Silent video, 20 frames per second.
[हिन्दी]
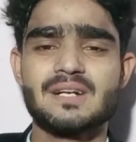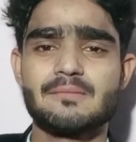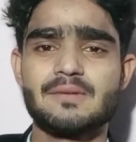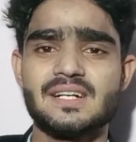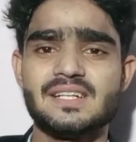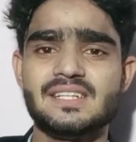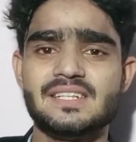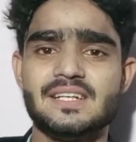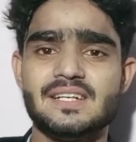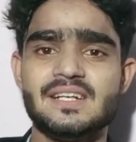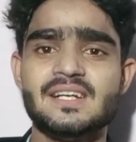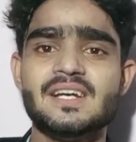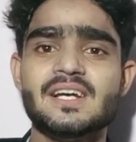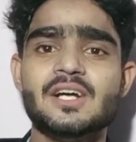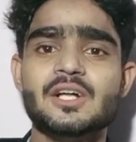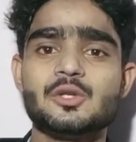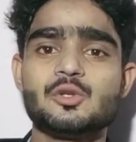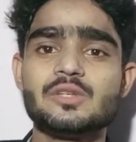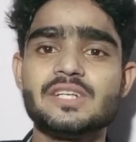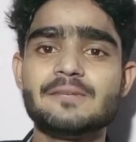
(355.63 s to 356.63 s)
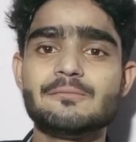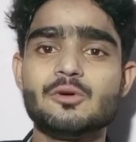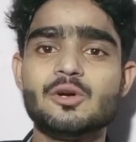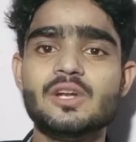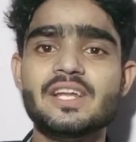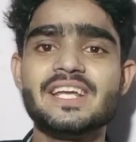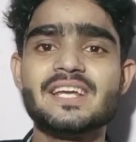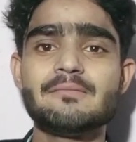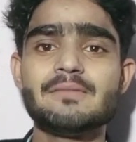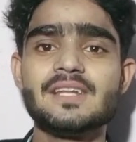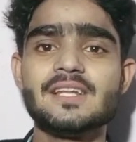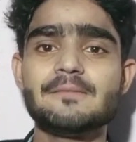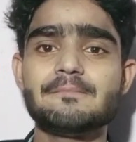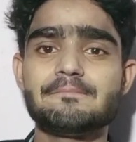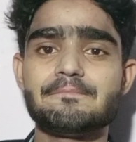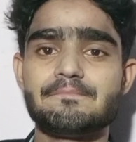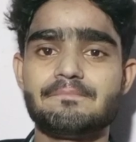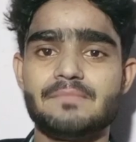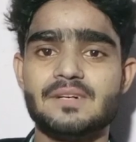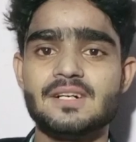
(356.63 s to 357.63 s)
बर्बादी है तो ये बोली कि
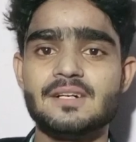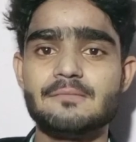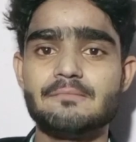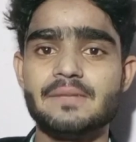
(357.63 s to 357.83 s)
मतलब आ,